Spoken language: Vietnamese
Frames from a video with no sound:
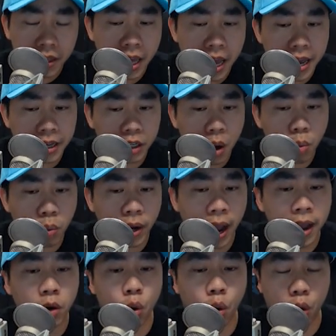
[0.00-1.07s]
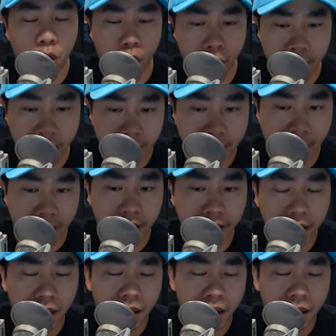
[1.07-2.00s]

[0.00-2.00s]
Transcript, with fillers: Thì trong cái cuộc hội nghị này,